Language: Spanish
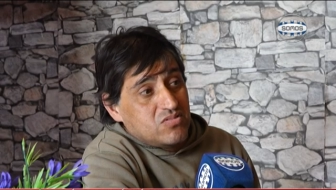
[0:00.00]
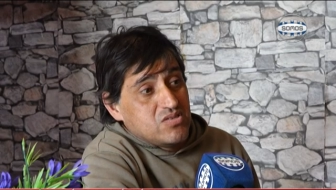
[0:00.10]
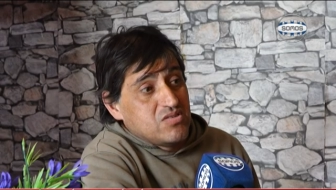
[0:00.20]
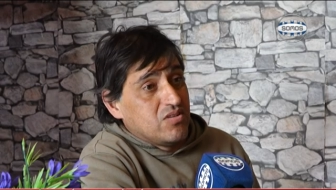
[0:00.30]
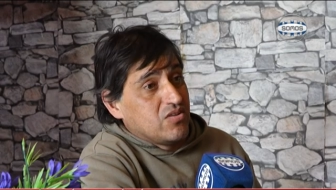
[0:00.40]

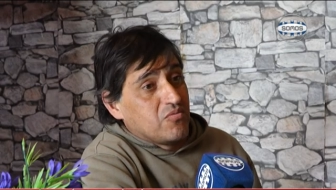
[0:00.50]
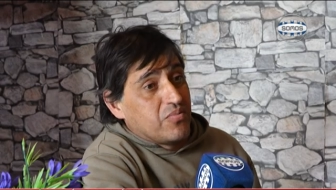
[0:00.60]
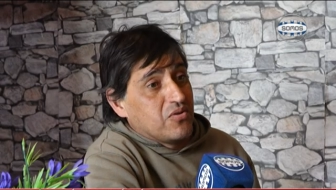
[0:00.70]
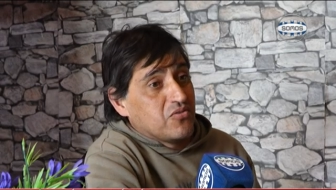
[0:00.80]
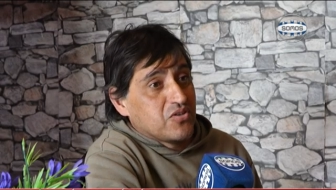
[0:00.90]
Y yo
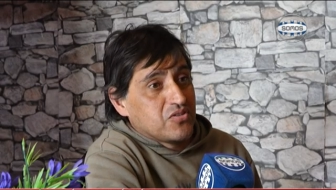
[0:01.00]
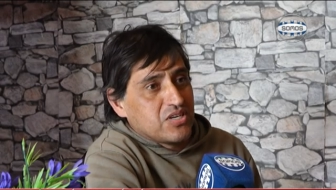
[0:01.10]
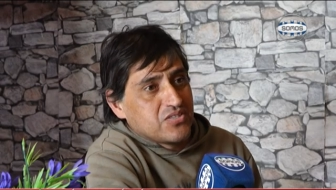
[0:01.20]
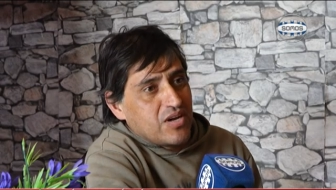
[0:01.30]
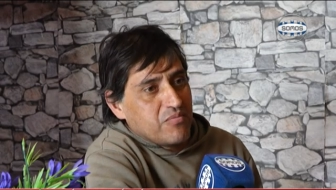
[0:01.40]
pregunté,
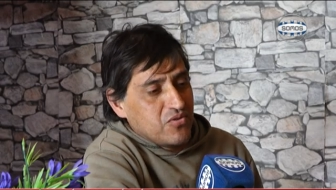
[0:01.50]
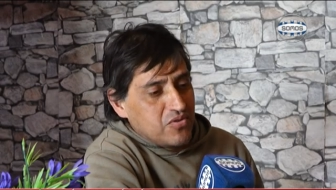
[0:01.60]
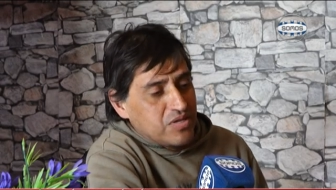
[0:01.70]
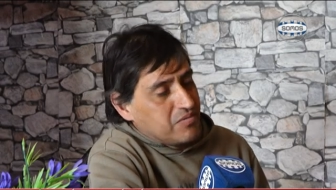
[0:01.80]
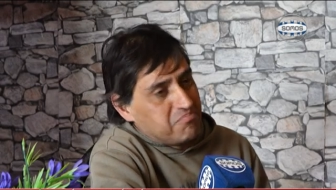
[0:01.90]
¿tan rápido?
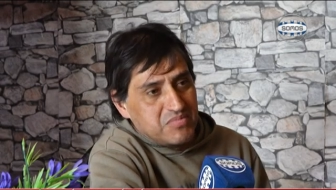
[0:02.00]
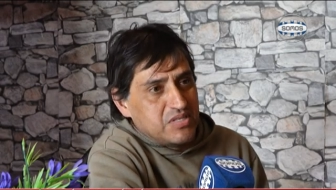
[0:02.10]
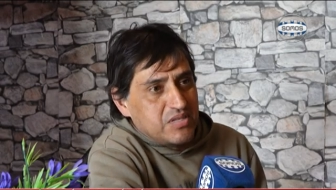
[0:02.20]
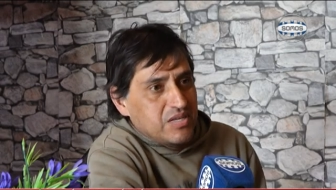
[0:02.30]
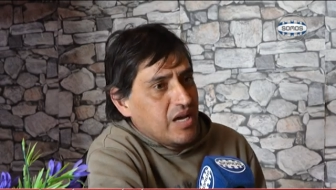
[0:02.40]

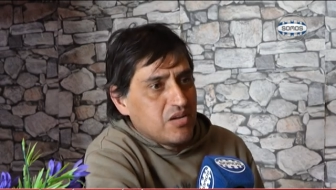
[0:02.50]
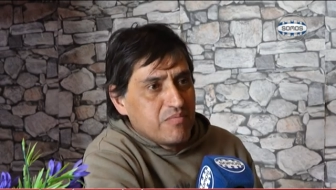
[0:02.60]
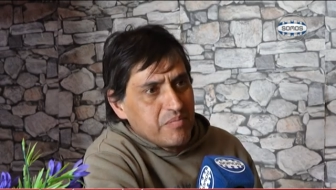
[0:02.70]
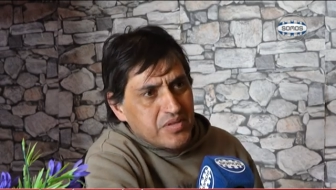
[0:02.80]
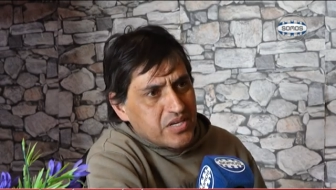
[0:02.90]
Y, ahí
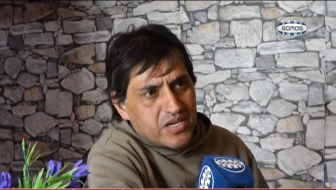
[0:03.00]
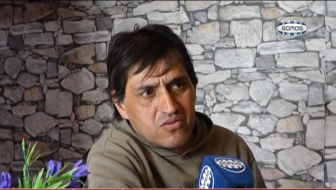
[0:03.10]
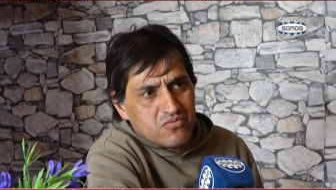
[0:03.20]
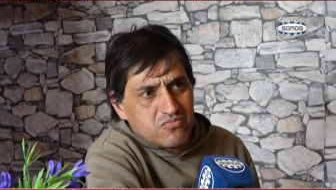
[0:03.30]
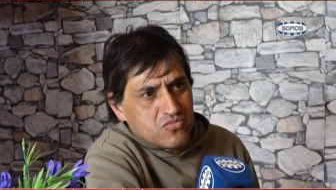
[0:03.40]
más me
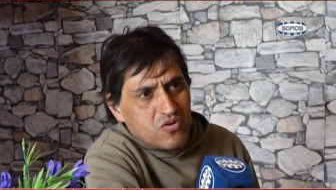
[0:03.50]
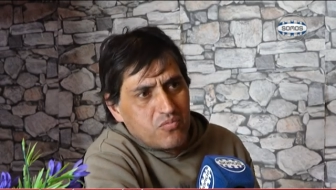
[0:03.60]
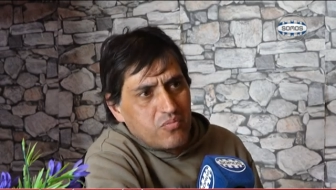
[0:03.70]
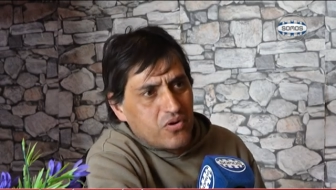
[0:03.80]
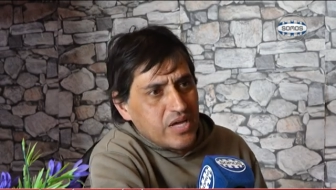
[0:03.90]
dijeron,
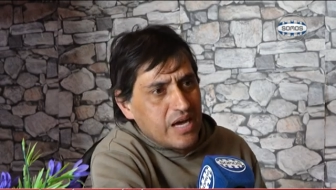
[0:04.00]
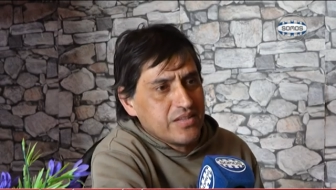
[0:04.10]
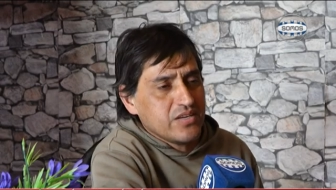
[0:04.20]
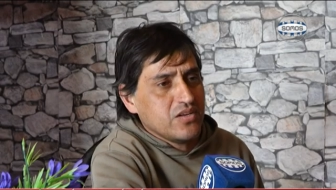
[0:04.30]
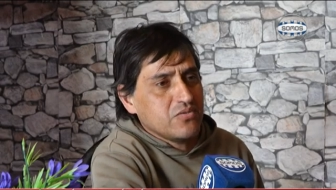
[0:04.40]
¿cómo podés
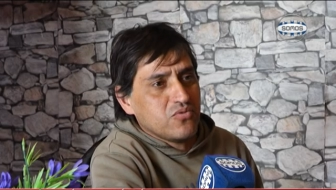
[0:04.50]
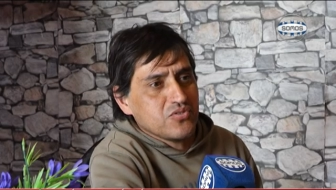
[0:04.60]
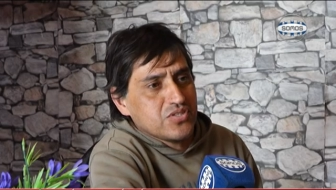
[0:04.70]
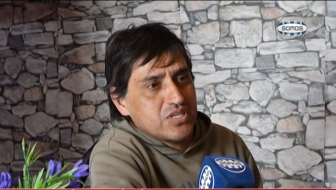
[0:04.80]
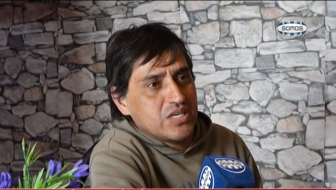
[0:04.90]
andar nervioso
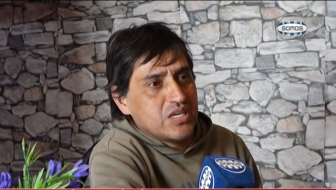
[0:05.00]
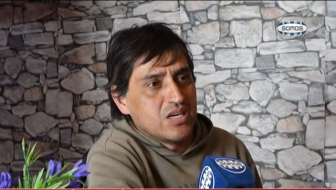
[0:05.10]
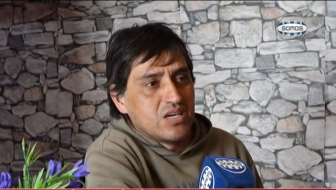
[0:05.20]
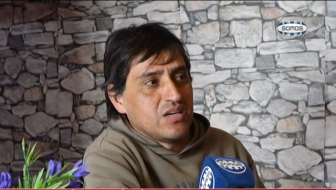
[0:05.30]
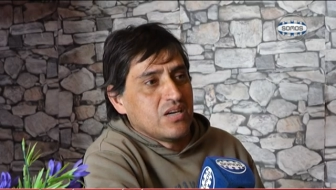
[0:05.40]
si
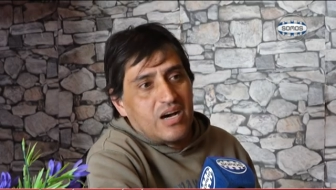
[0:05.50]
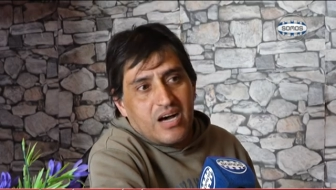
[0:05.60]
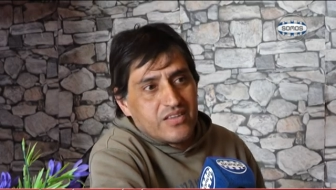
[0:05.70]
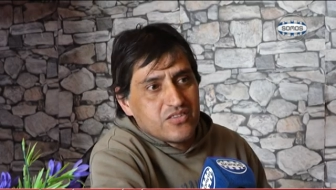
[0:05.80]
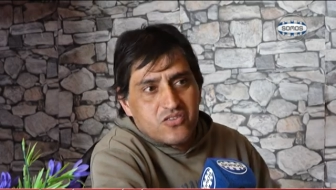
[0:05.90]

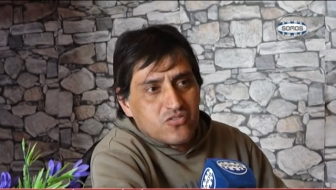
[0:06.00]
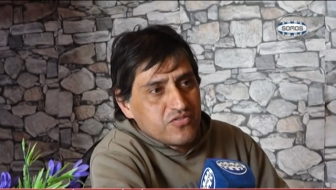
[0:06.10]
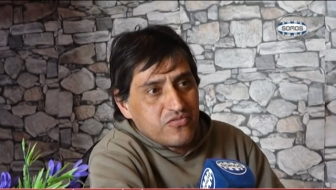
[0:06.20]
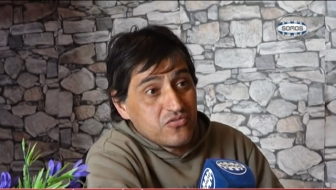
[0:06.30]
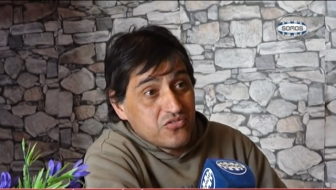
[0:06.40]
adentro no te
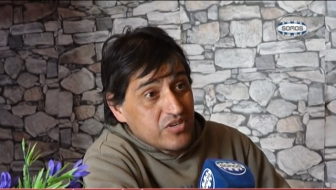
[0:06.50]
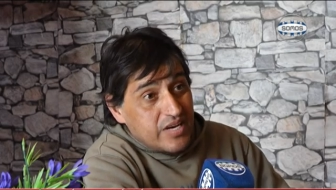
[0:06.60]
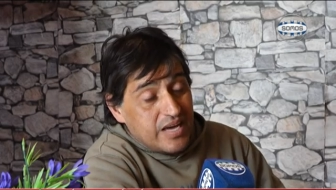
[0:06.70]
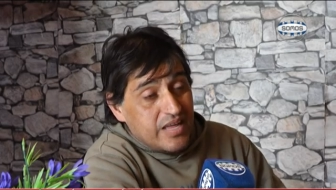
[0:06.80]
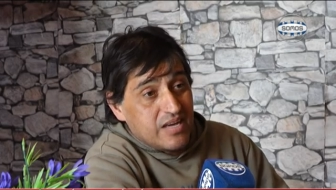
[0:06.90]
funciona
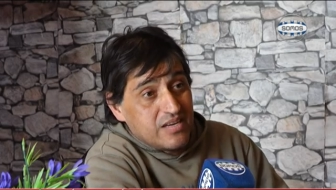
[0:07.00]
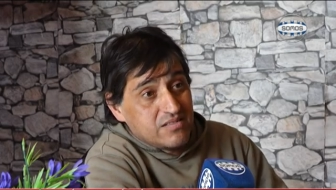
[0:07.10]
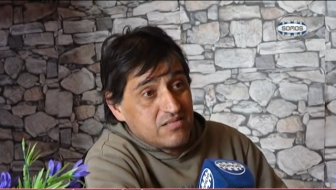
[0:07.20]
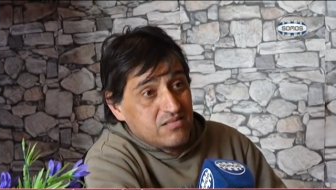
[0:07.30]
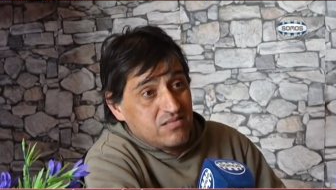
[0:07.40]
nada?
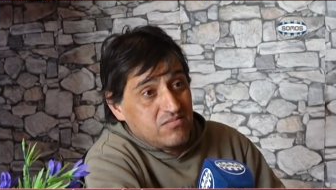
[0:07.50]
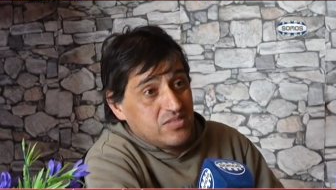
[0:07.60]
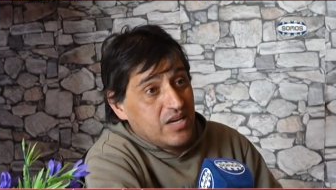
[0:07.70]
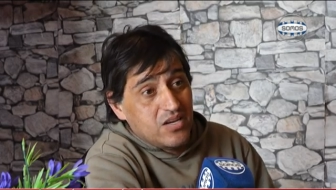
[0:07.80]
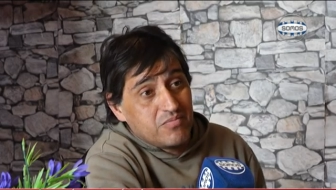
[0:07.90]

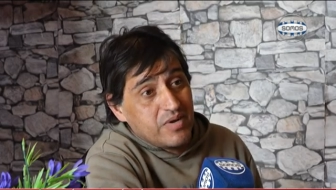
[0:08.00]
Y ahí